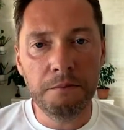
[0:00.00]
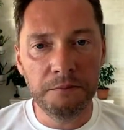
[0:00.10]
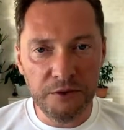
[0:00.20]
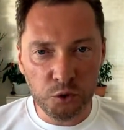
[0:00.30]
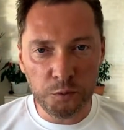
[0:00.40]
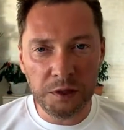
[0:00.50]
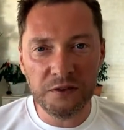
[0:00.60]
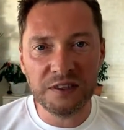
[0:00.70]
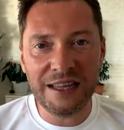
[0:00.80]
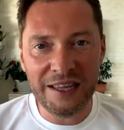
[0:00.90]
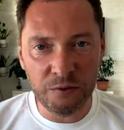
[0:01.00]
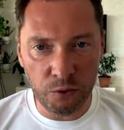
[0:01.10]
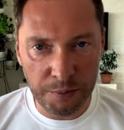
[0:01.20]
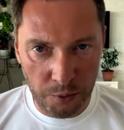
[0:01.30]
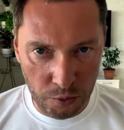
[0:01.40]
Мы вступили в
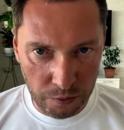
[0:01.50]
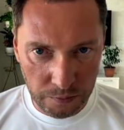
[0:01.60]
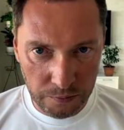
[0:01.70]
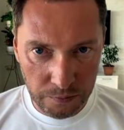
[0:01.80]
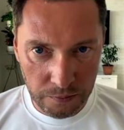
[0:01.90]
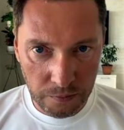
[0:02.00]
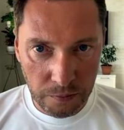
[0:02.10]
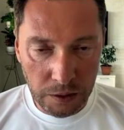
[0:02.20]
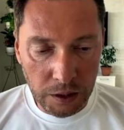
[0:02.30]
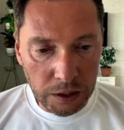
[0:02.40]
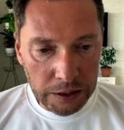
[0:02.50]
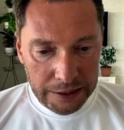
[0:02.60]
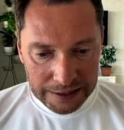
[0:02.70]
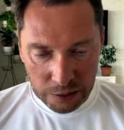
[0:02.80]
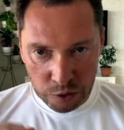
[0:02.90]
знаниевую эпоху. И
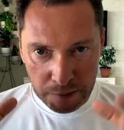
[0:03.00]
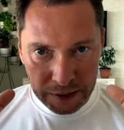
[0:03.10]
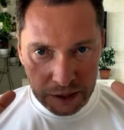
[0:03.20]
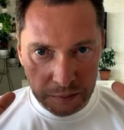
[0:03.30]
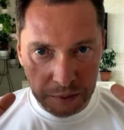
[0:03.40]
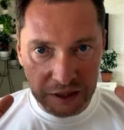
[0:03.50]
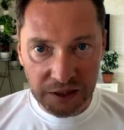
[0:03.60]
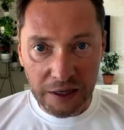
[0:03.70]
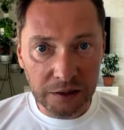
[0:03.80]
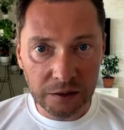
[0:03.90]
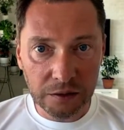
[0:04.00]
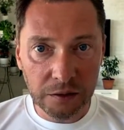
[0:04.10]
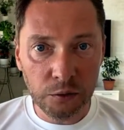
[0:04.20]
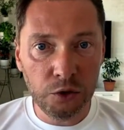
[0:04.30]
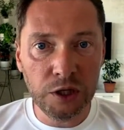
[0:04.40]
если у тебя есть
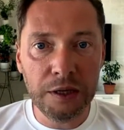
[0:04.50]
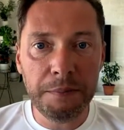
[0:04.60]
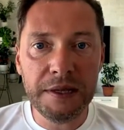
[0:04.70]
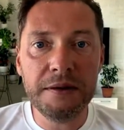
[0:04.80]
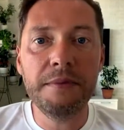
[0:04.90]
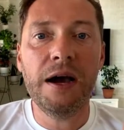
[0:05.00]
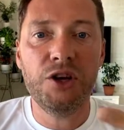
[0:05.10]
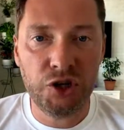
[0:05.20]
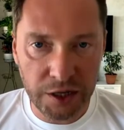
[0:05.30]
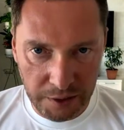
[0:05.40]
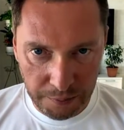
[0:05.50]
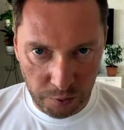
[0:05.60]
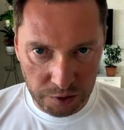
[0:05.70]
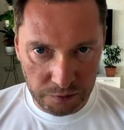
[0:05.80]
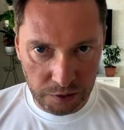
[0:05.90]
бигдата, но ты не понимаешь, как ей
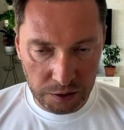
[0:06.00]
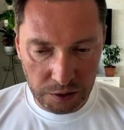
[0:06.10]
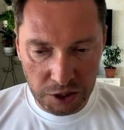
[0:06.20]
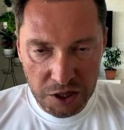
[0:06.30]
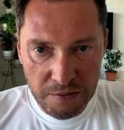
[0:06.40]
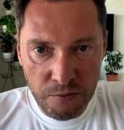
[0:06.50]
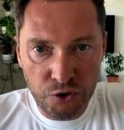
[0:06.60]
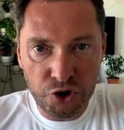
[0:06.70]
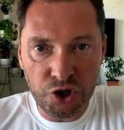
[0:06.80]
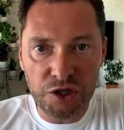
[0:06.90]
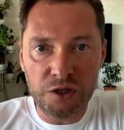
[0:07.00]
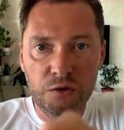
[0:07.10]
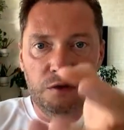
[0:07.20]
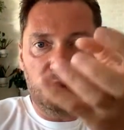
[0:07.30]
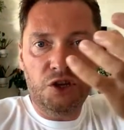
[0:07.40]
пользоваться, ты не можешь из
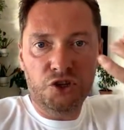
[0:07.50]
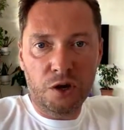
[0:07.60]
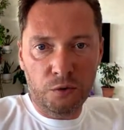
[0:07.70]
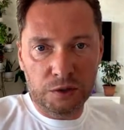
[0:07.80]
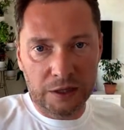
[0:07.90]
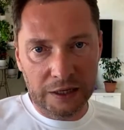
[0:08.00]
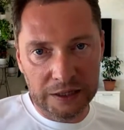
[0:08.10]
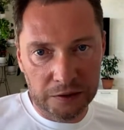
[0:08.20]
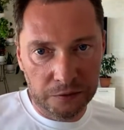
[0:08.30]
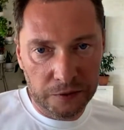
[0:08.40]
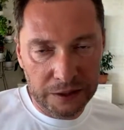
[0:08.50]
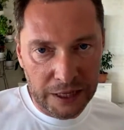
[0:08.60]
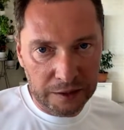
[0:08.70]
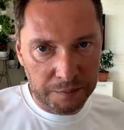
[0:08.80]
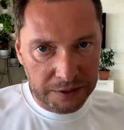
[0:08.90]
нее извлечь какой-то актив и
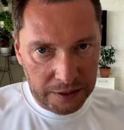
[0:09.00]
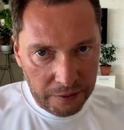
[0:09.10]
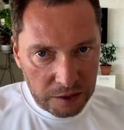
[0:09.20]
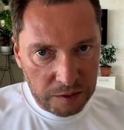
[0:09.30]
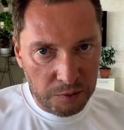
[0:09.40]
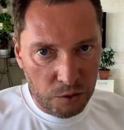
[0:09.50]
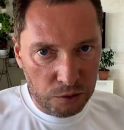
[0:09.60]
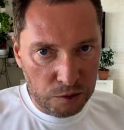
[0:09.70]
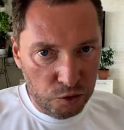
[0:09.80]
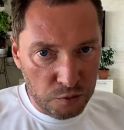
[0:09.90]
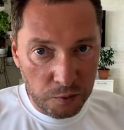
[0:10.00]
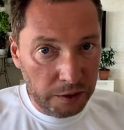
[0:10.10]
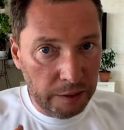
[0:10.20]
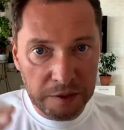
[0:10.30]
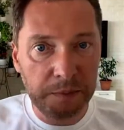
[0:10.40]
как-то поставить себе ее на службу,
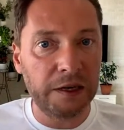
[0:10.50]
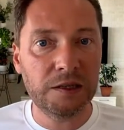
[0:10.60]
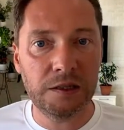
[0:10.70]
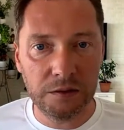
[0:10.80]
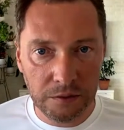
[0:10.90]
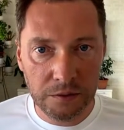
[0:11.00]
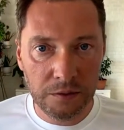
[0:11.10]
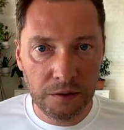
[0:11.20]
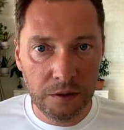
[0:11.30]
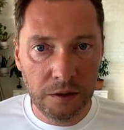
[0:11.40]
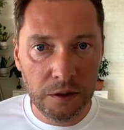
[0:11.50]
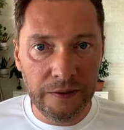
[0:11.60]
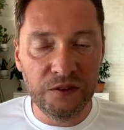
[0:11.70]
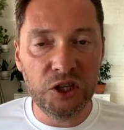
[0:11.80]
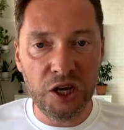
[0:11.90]
она бесполезна.
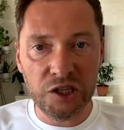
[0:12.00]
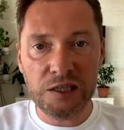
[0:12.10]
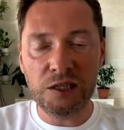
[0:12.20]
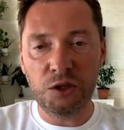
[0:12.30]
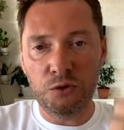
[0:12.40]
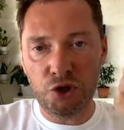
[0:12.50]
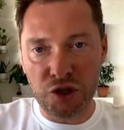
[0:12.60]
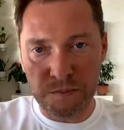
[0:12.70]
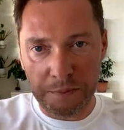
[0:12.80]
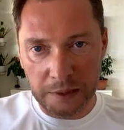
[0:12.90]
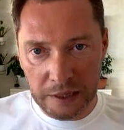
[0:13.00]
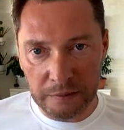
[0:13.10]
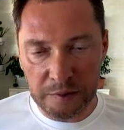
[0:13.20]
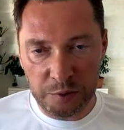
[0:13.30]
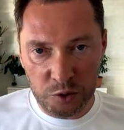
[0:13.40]
Даже если ты ее через
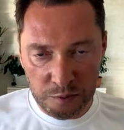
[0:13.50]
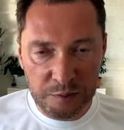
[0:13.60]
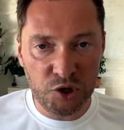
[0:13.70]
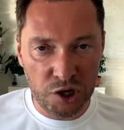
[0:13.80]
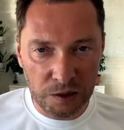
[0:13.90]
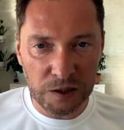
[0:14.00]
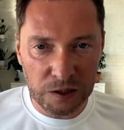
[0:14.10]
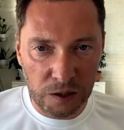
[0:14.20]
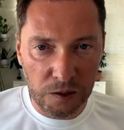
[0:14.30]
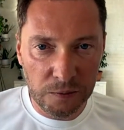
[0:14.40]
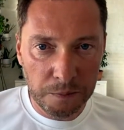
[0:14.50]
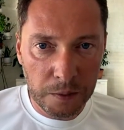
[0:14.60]
программное обеспечение достал.